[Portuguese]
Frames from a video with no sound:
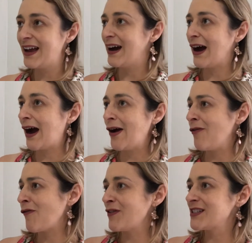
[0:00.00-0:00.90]
Ah, eu
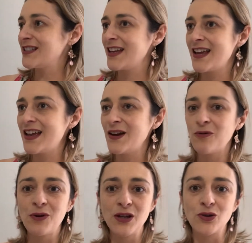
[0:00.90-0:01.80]
vou fazer
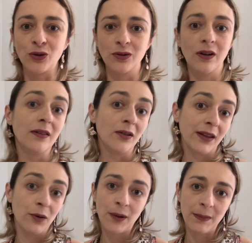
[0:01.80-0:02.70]
um risoto. Não
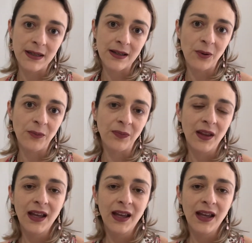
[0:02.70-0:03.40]
tenho parmesão.